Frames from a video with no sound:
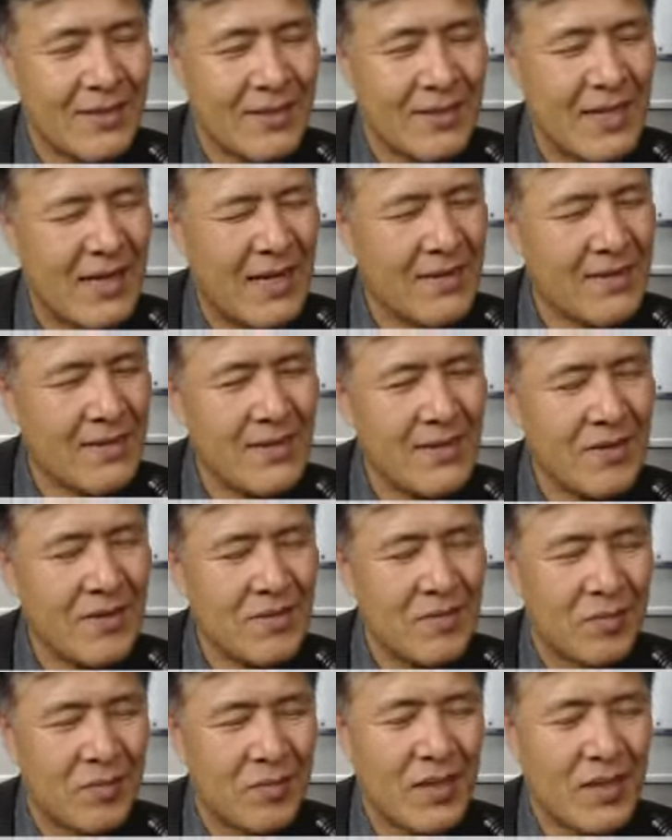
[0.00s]
사는
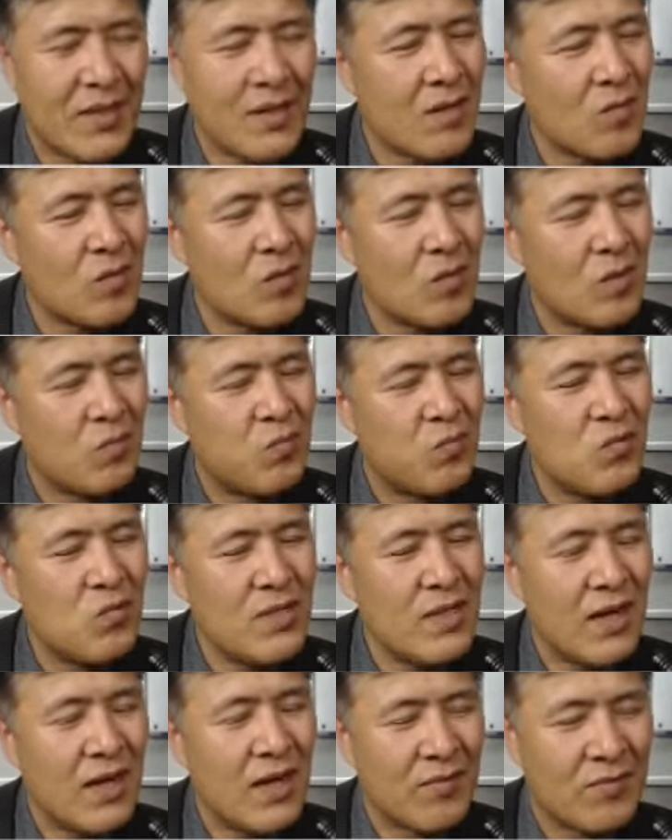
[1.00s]
사람이 없다라고
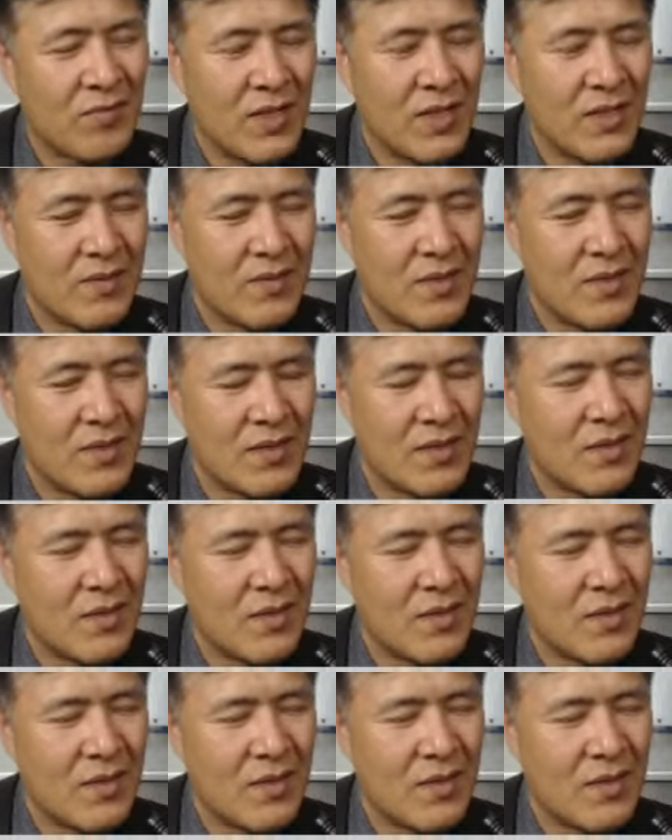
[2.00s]
분리할 수가 있습니다.